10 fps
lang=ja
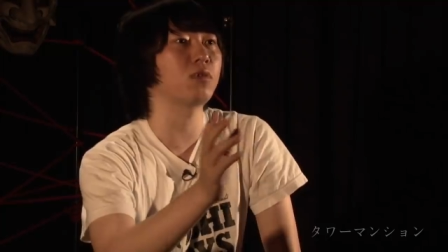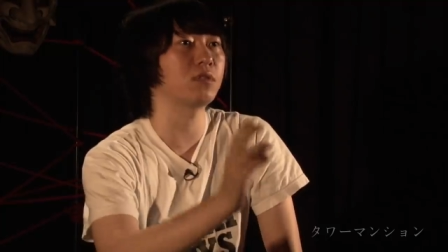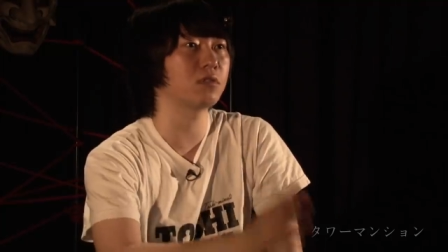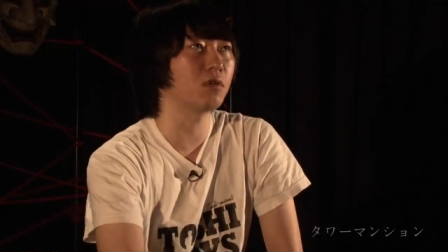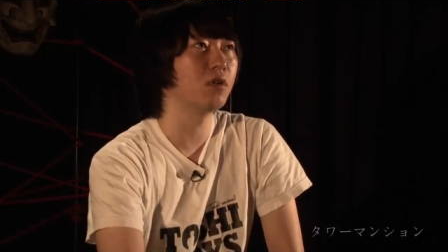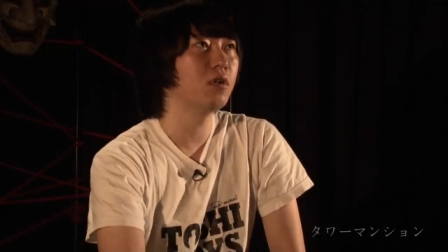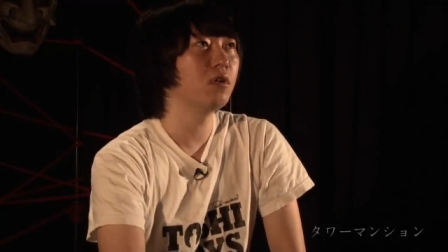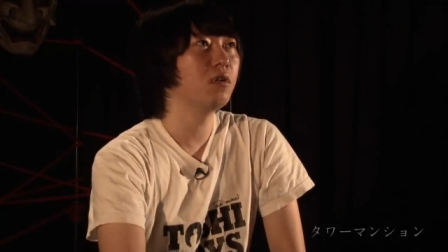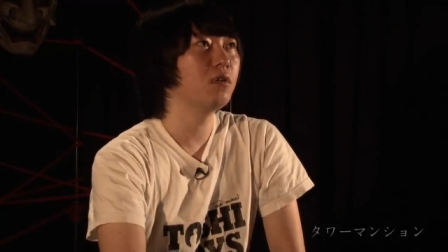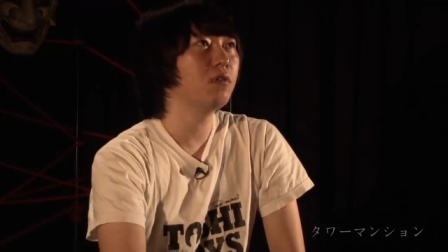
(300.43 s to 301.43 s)
うたんですよ。
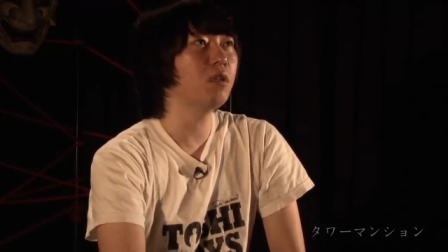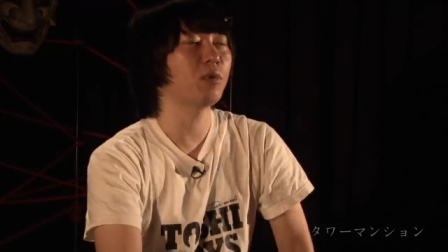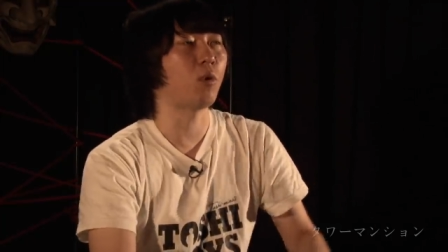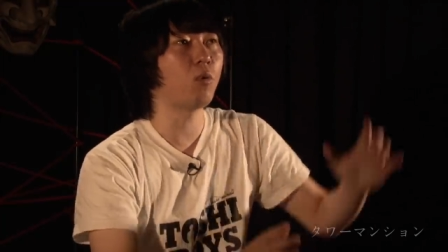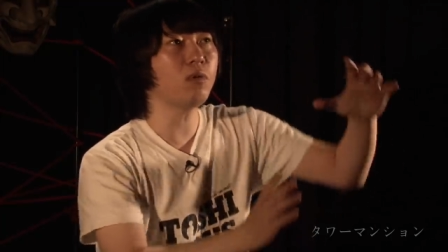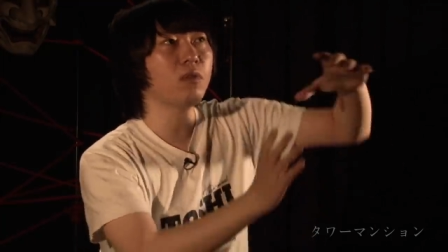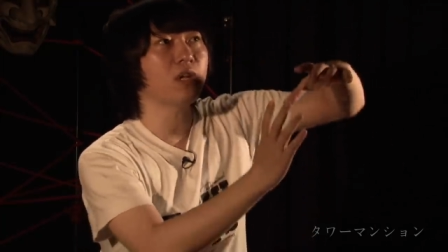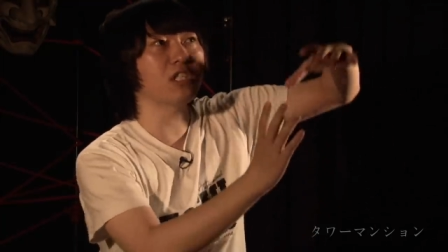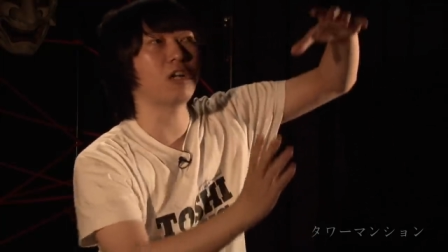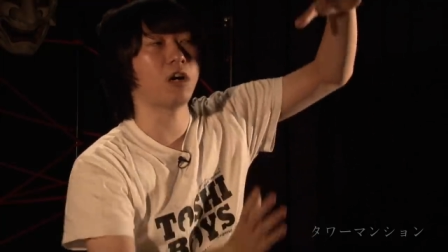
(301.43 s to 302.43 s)
また
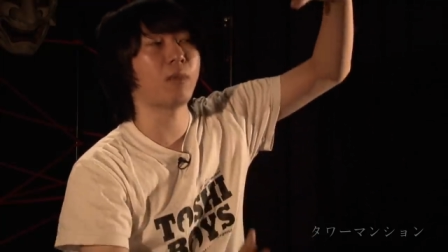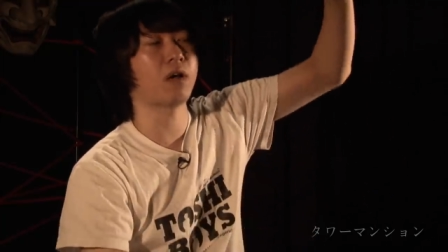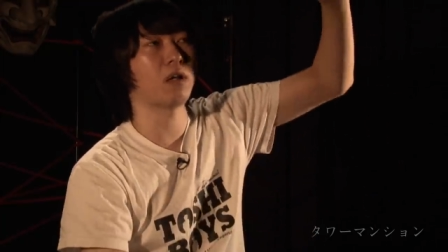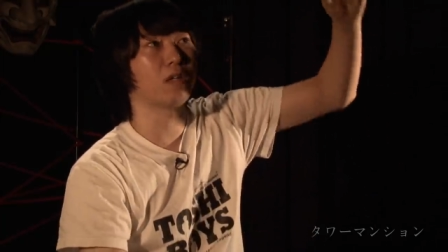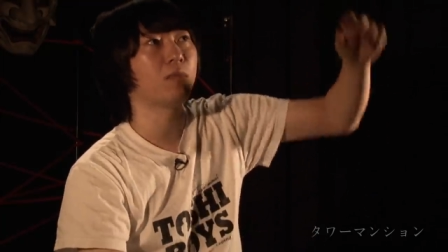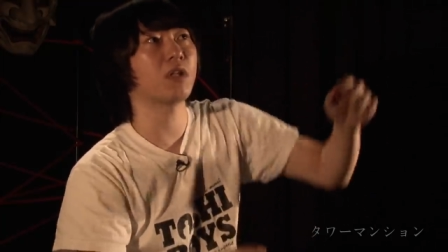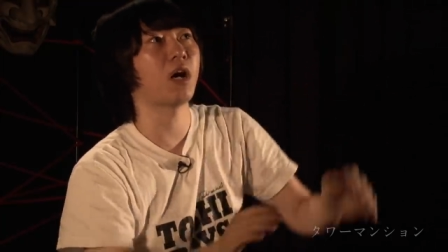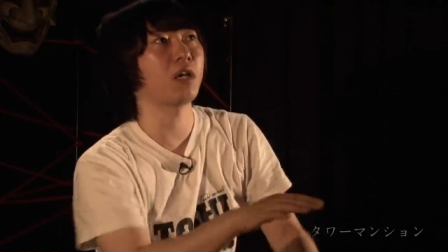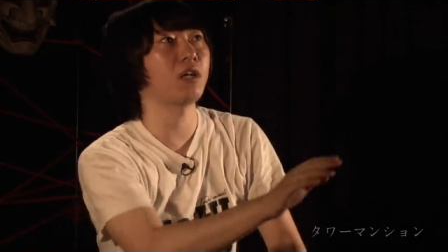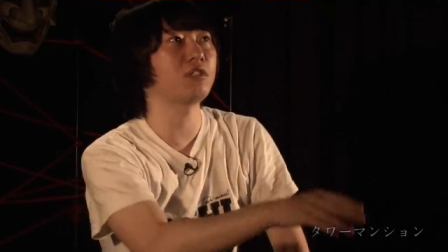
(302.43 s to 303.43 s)
同じターマンなんでまた
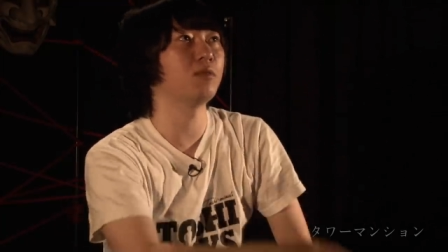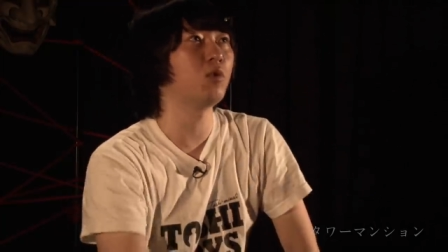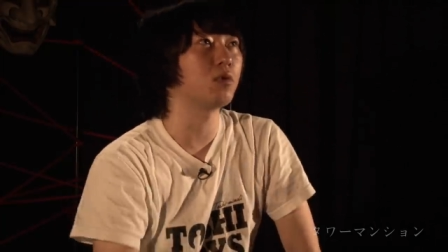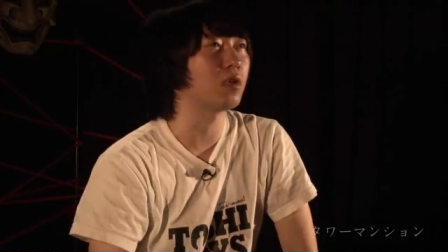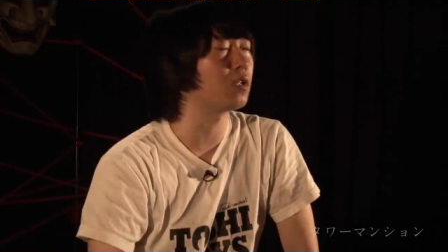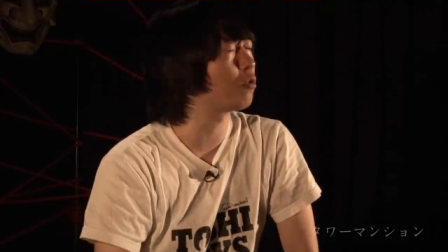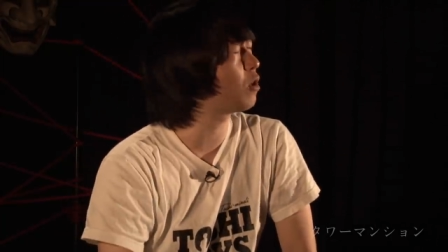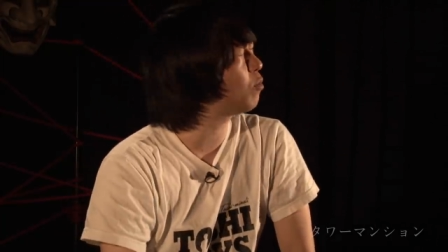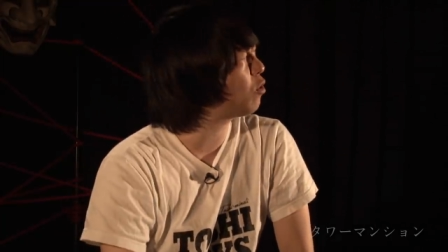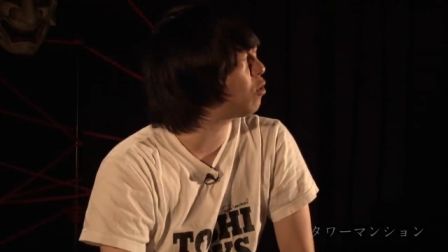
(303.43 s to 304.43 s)
入らしてもうて、そ
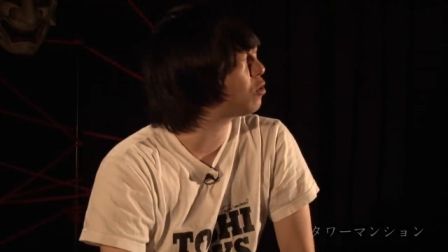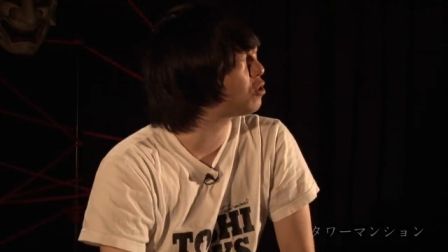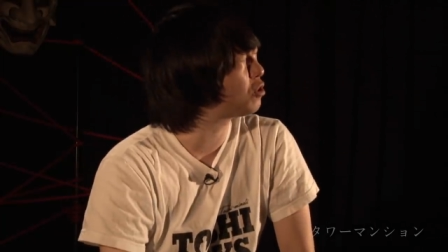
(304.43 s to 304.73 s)
れも